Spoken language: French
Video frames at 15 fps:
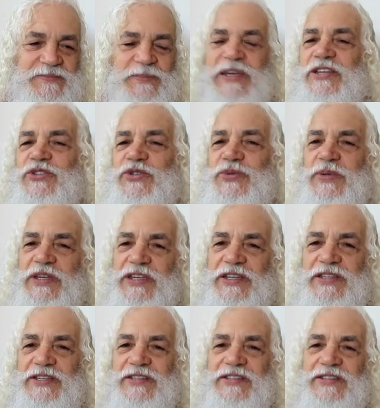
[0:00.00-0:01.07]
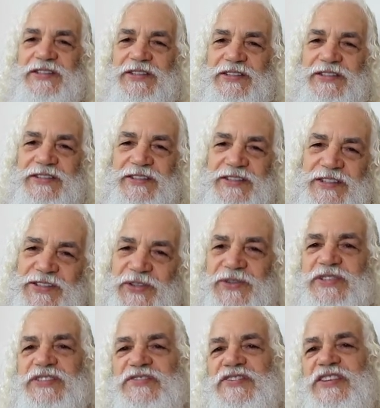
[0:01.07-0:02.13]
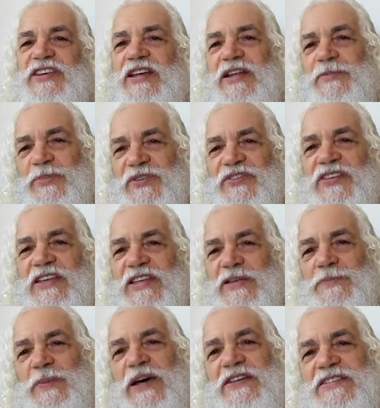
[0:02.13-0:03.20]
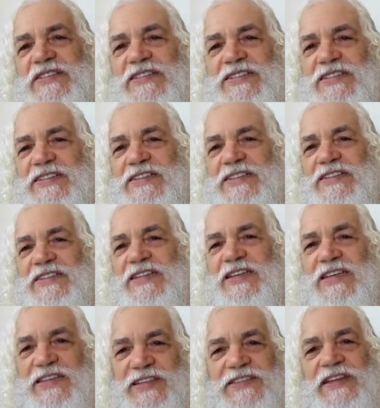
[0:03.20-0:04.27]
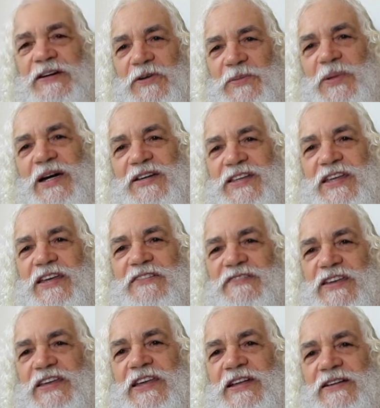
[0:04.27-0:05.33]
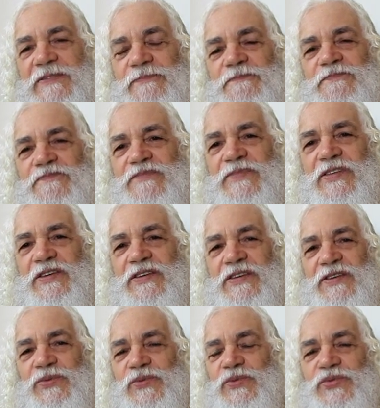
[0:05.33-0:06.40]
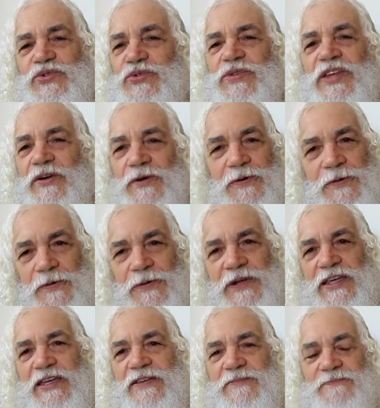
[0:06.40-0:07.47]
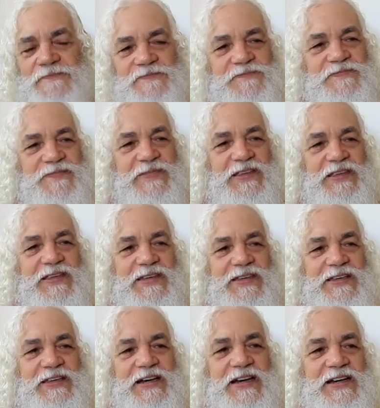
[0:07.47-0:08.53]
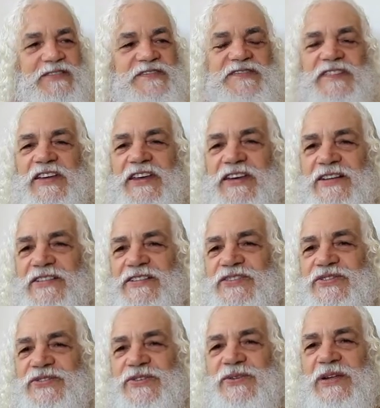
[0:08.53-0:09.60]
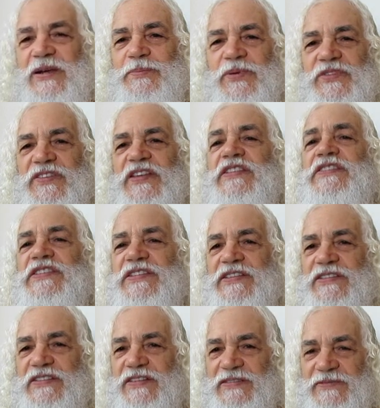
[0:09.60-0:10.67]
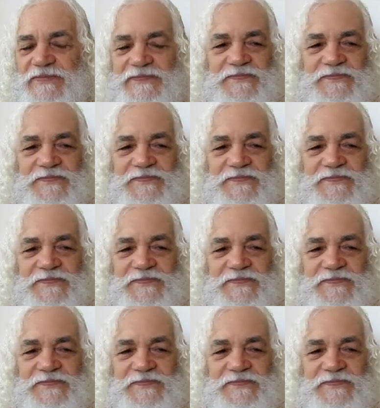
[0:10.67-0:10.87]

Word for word: mais tu es identifié à la pensée qui passe et qui embarqué avec elle, où tu t'es enrôlé à faire ce que la pensée dicte.